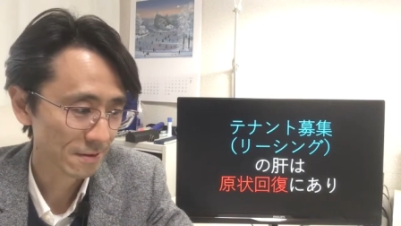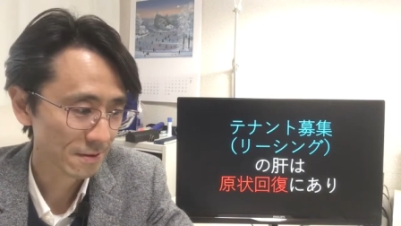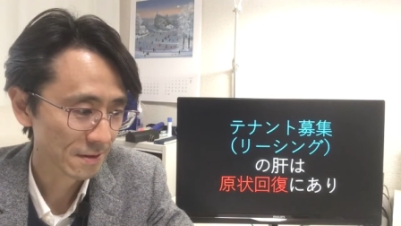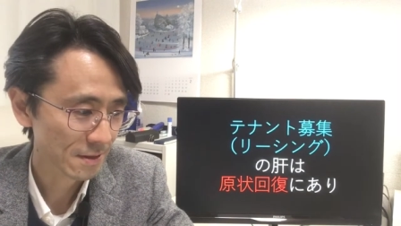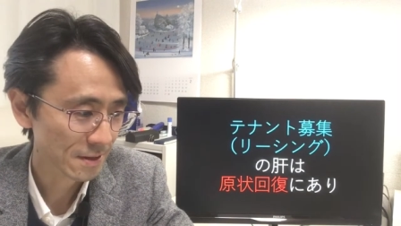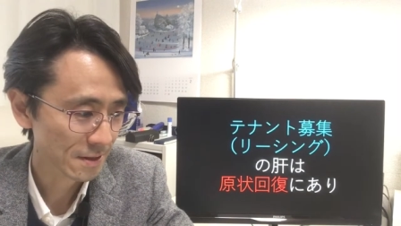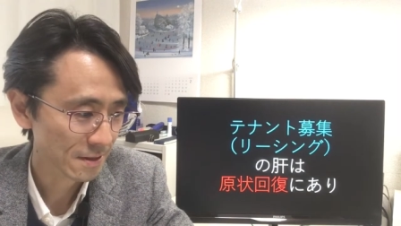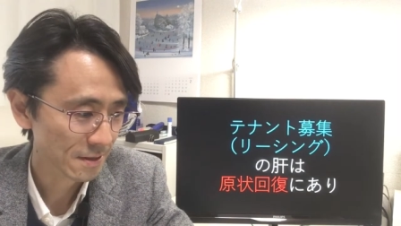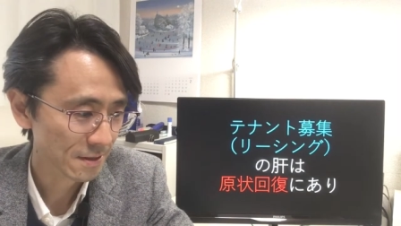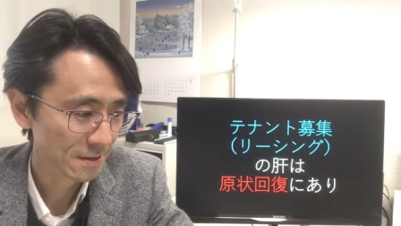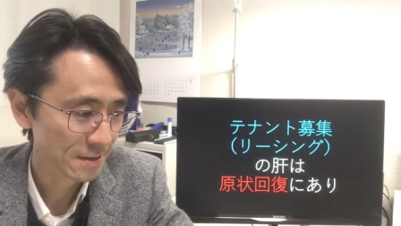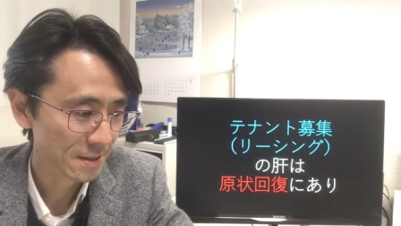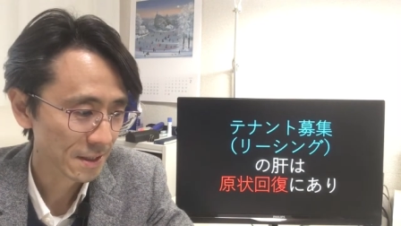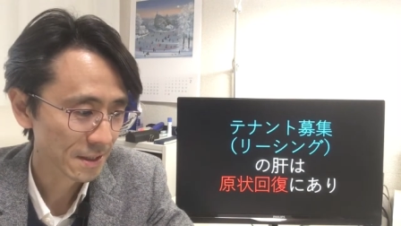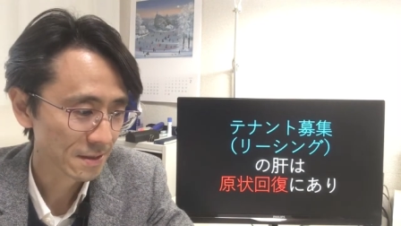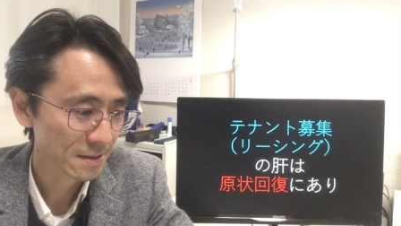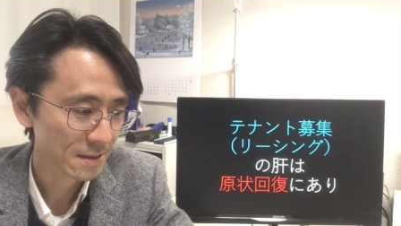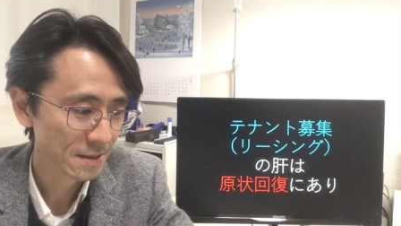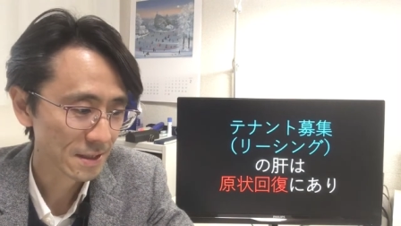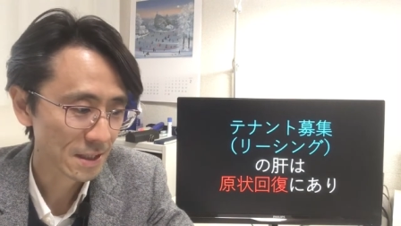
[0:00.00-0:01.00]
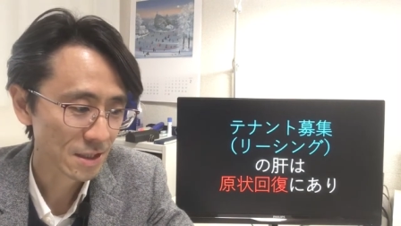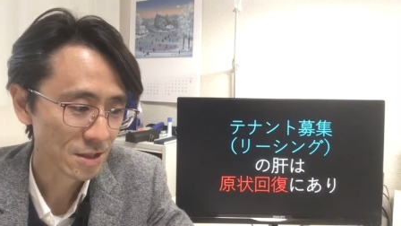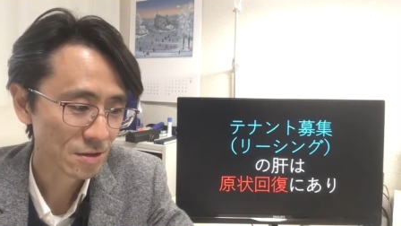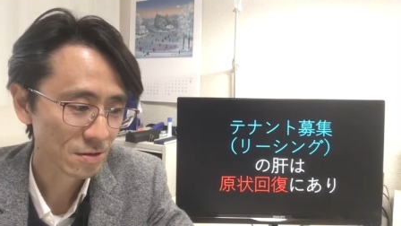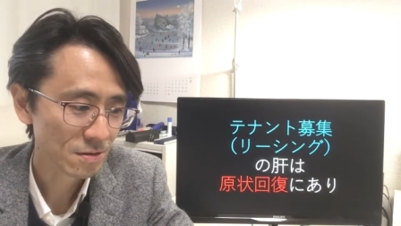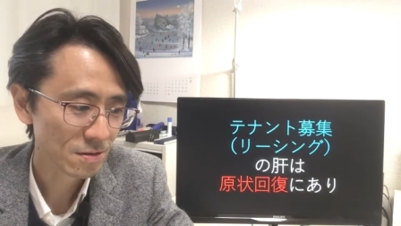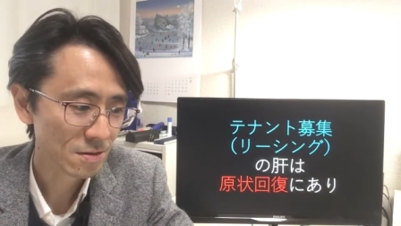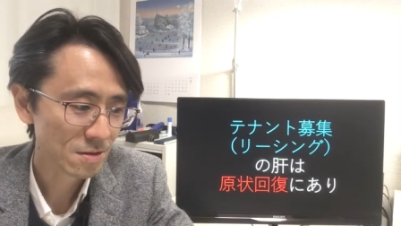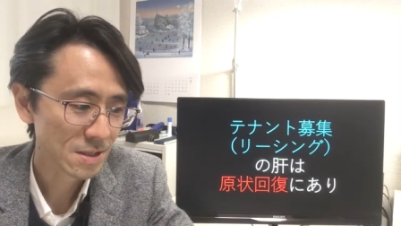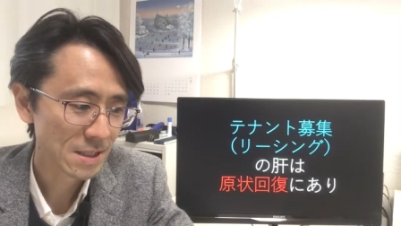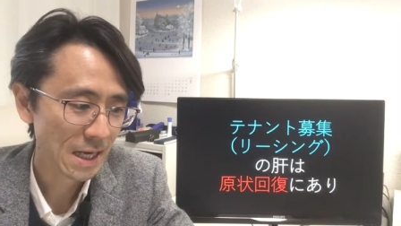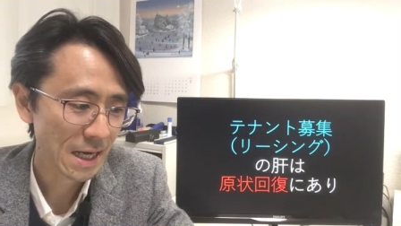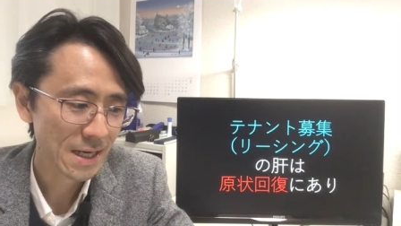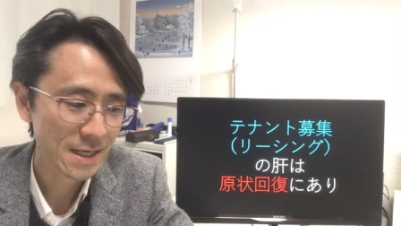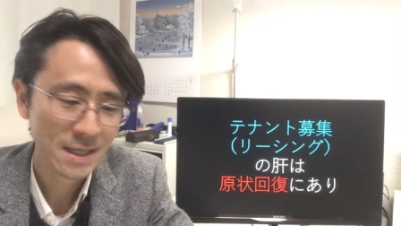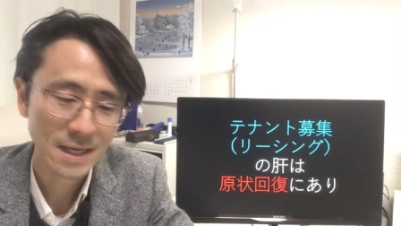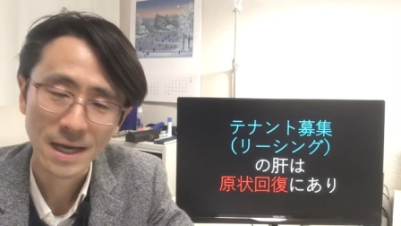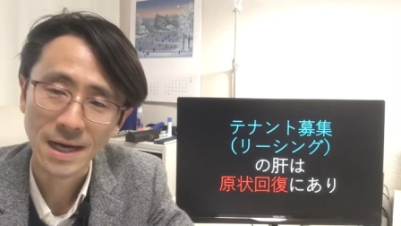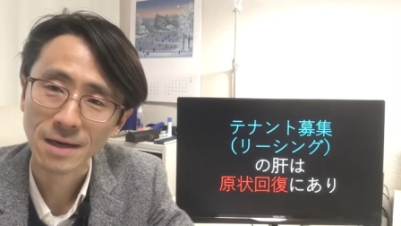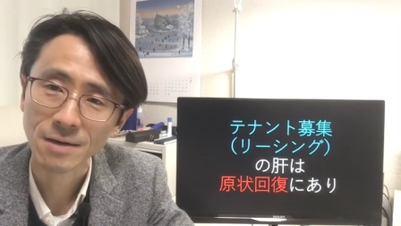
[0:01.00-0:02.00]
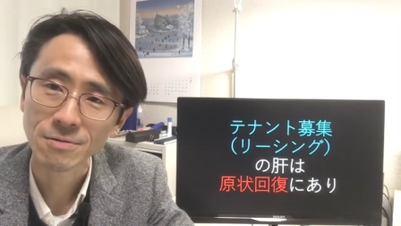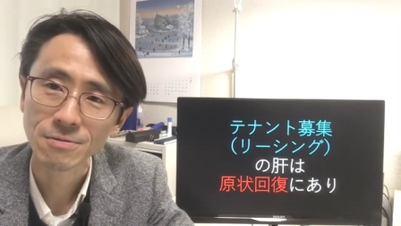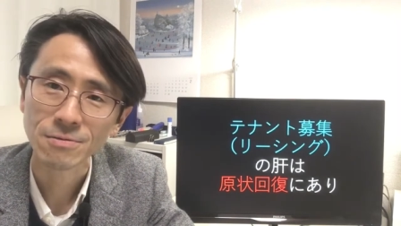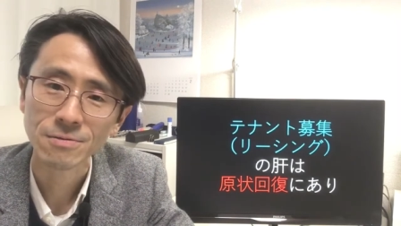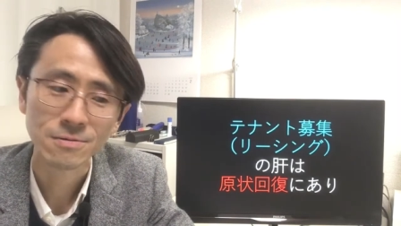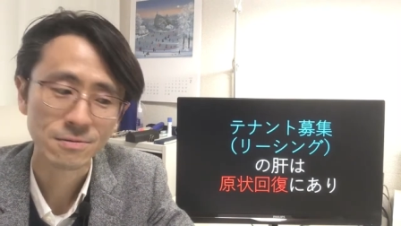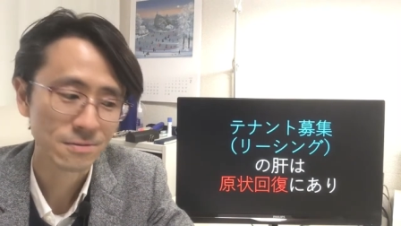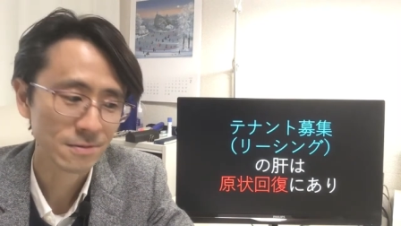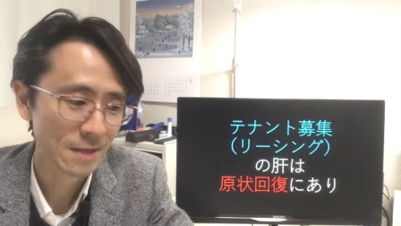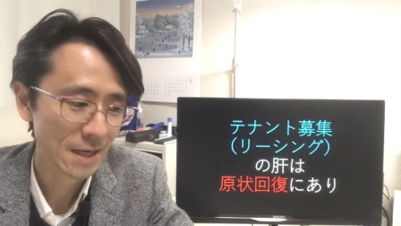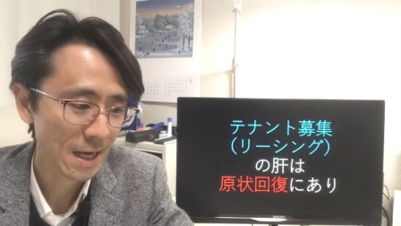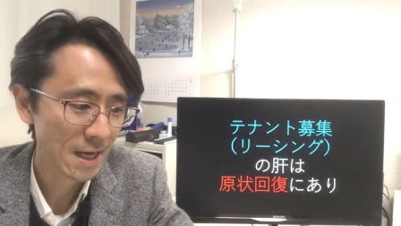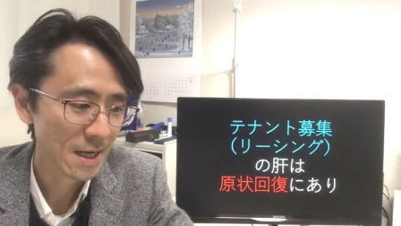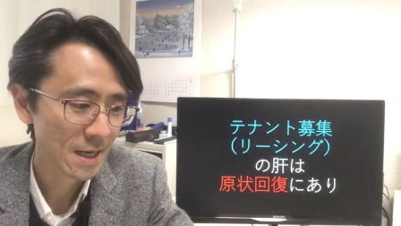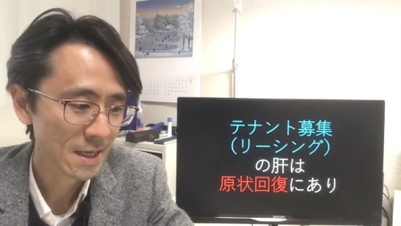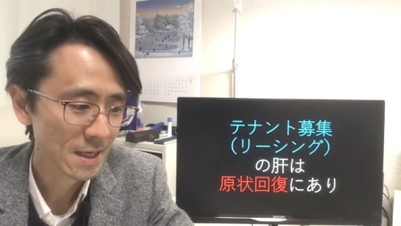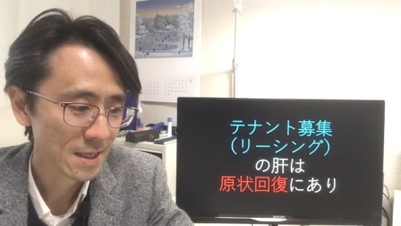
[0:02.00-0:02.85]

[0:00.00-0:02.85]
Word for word: についてちょっとしたアイデア工夫が